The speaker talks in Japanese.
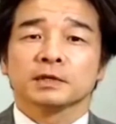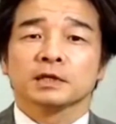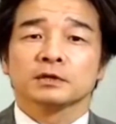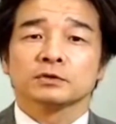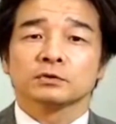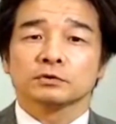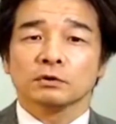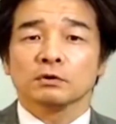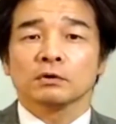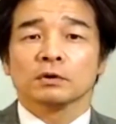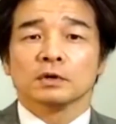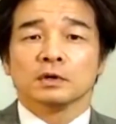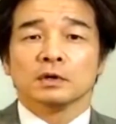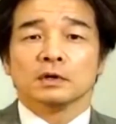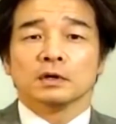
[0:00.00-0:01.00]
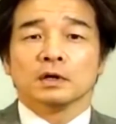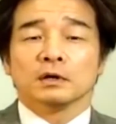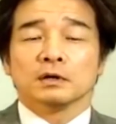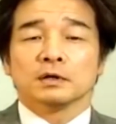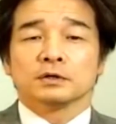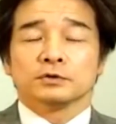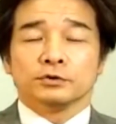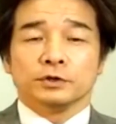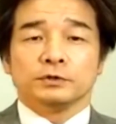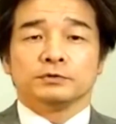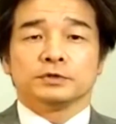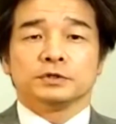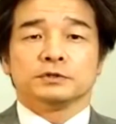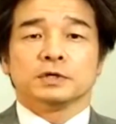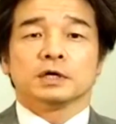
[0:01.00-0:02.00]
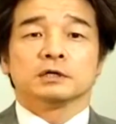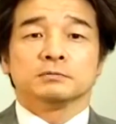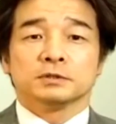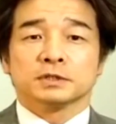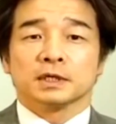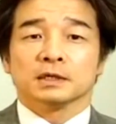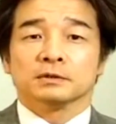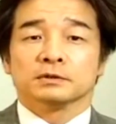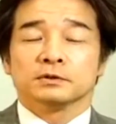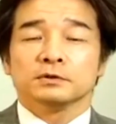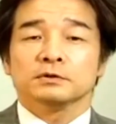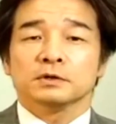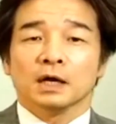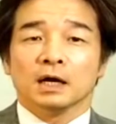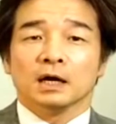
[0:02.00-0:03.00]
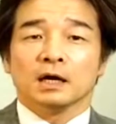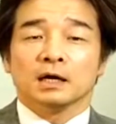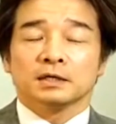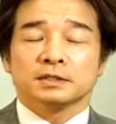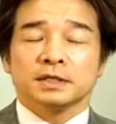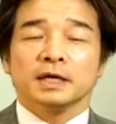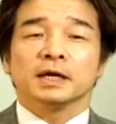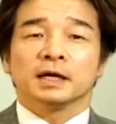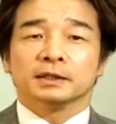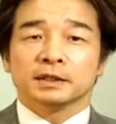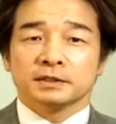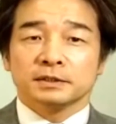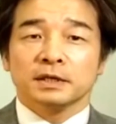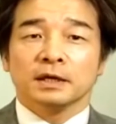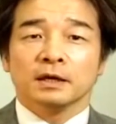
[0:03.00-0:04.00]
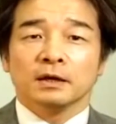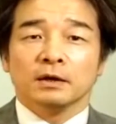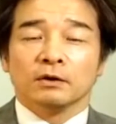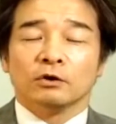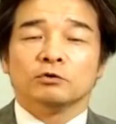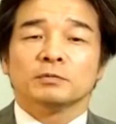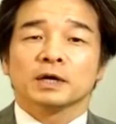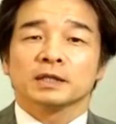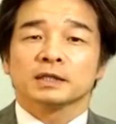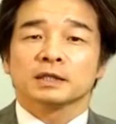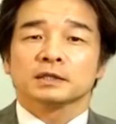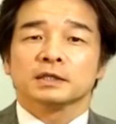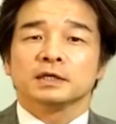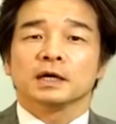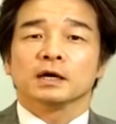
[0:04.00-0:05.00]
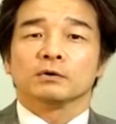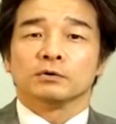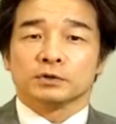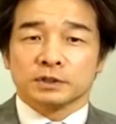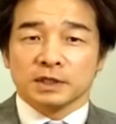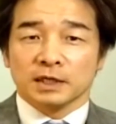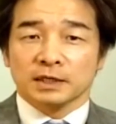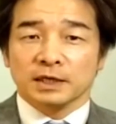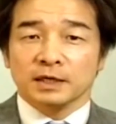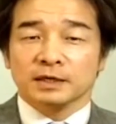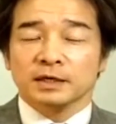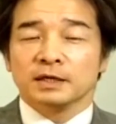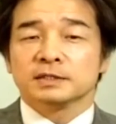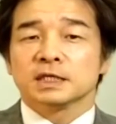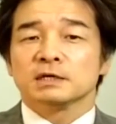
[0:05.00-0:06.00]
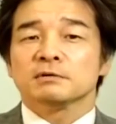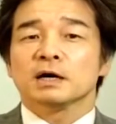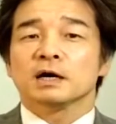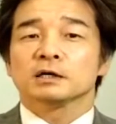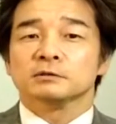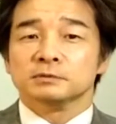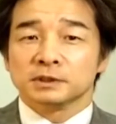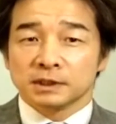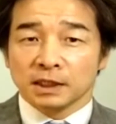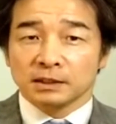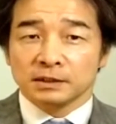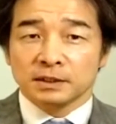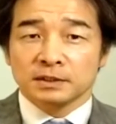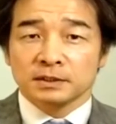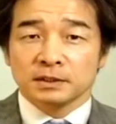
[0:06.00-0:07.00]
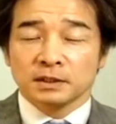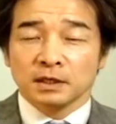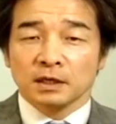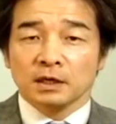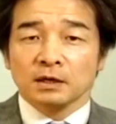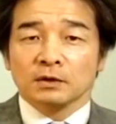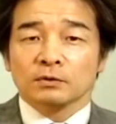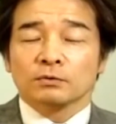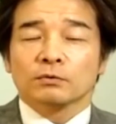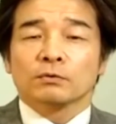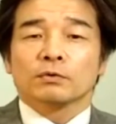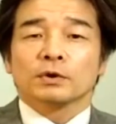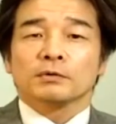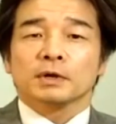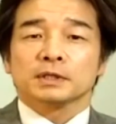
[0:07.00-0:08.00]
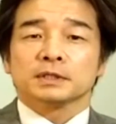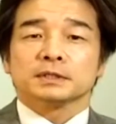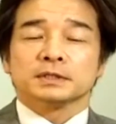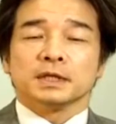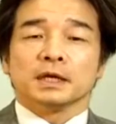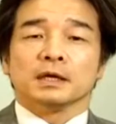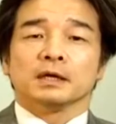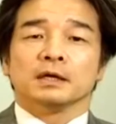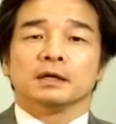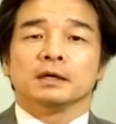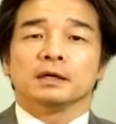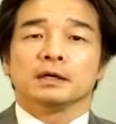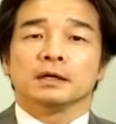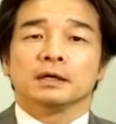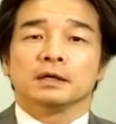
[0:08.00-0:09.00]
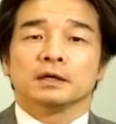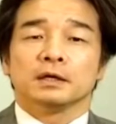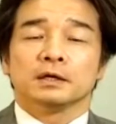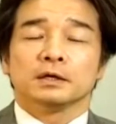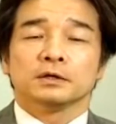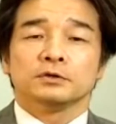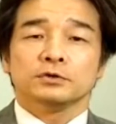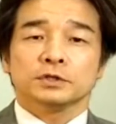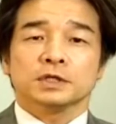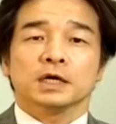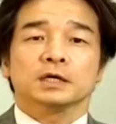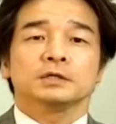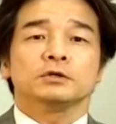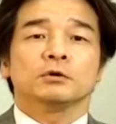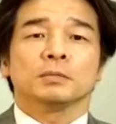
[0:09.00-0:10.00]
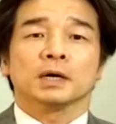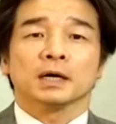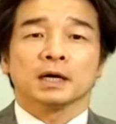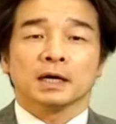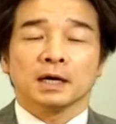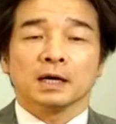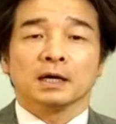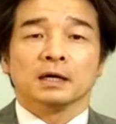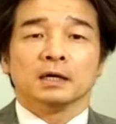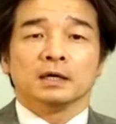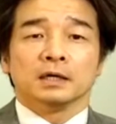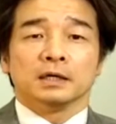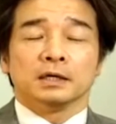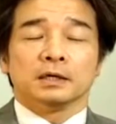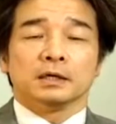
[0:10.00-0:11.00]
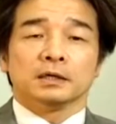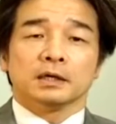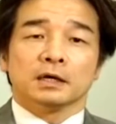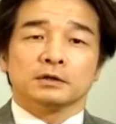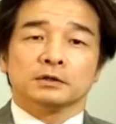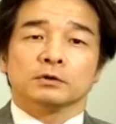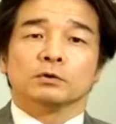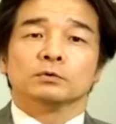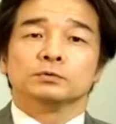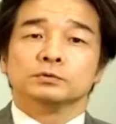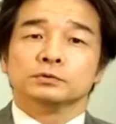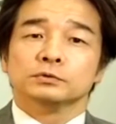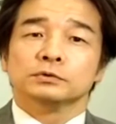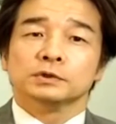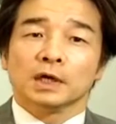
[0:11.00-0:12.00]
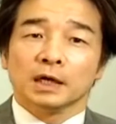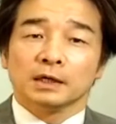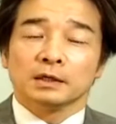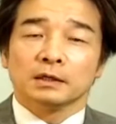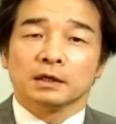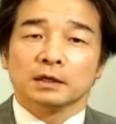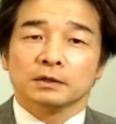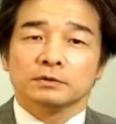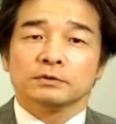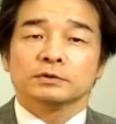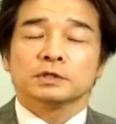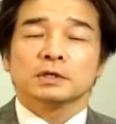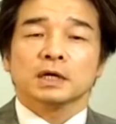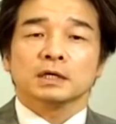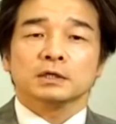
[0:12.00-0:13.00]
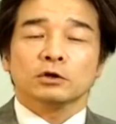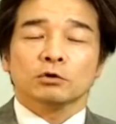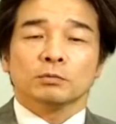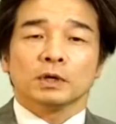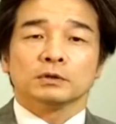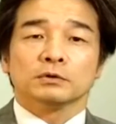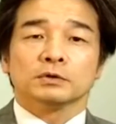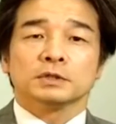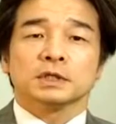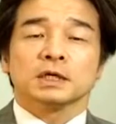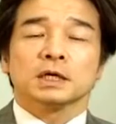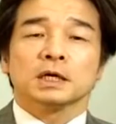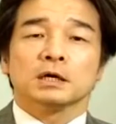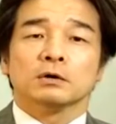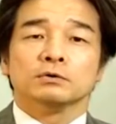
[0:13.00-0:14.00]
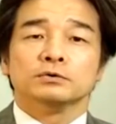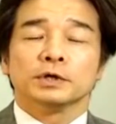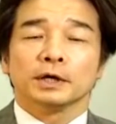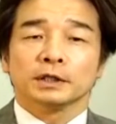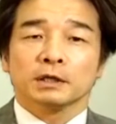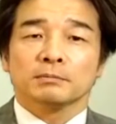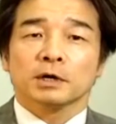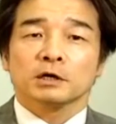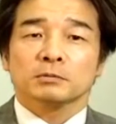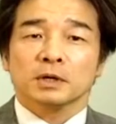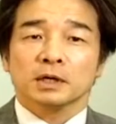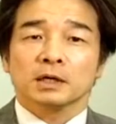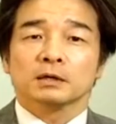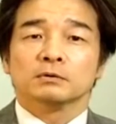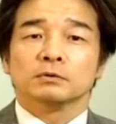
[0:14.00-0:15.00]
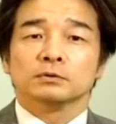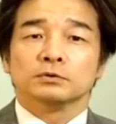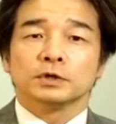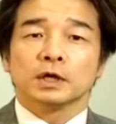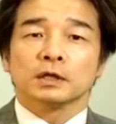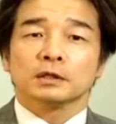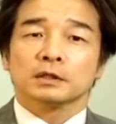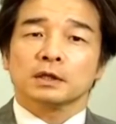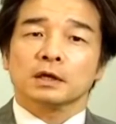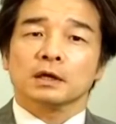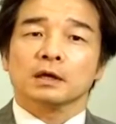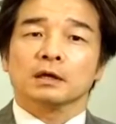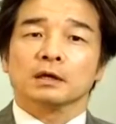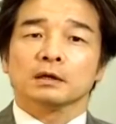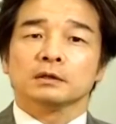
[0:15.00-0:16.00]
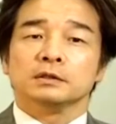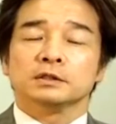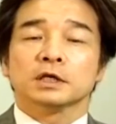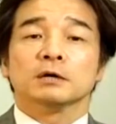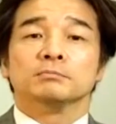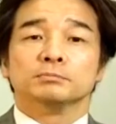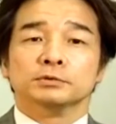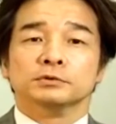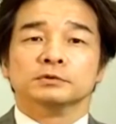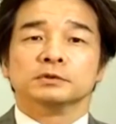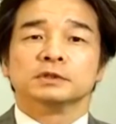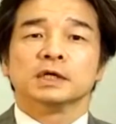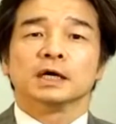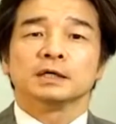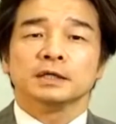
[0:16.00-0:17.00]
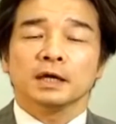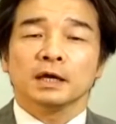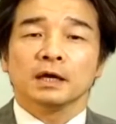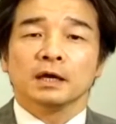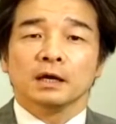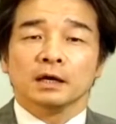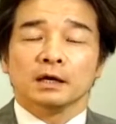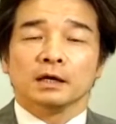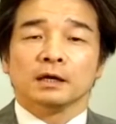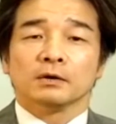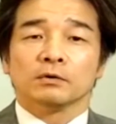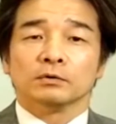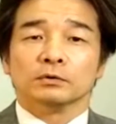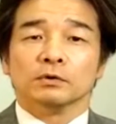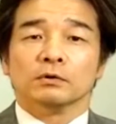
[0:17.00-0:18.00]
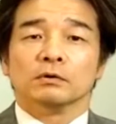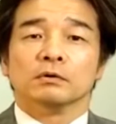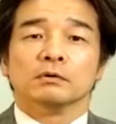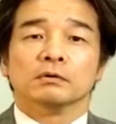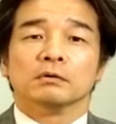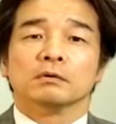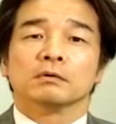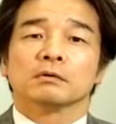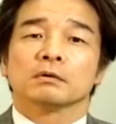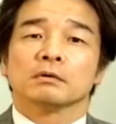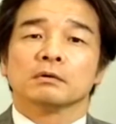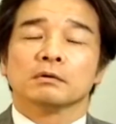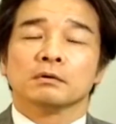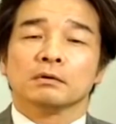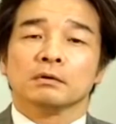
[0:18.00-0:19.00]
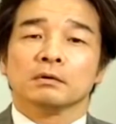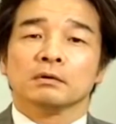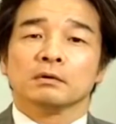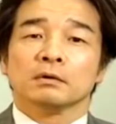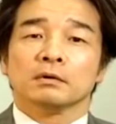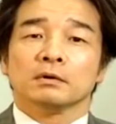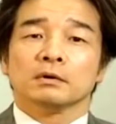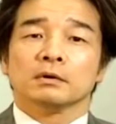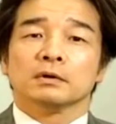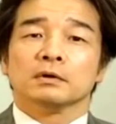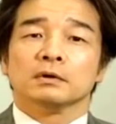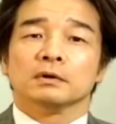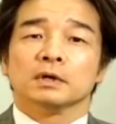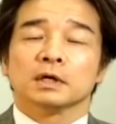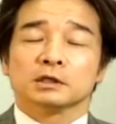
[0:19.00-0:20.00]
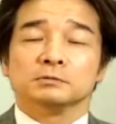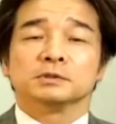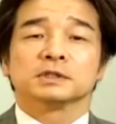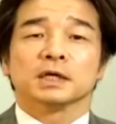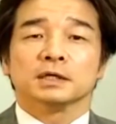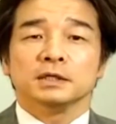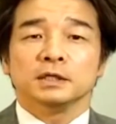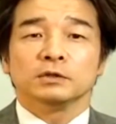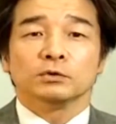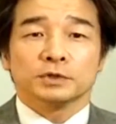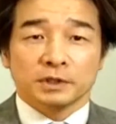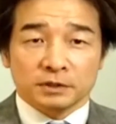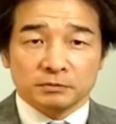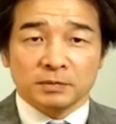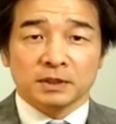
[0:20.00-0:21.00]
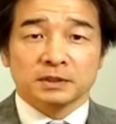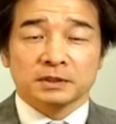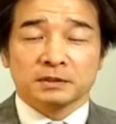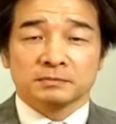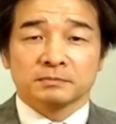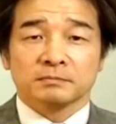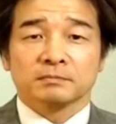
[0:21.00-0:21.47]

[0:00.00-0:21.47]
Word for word: そのキュリー夫人の博物館というのが生家ですね。お生まれになった家がこちらで、現在は博物館です。これはですね、えー、旧市街広場から、えー、歩いてごふんぐらい、えー、旧市街広場の北側を抜けてバルバ館を抜けて に,さん 分ぐらいで、えー、この博物館に到着します。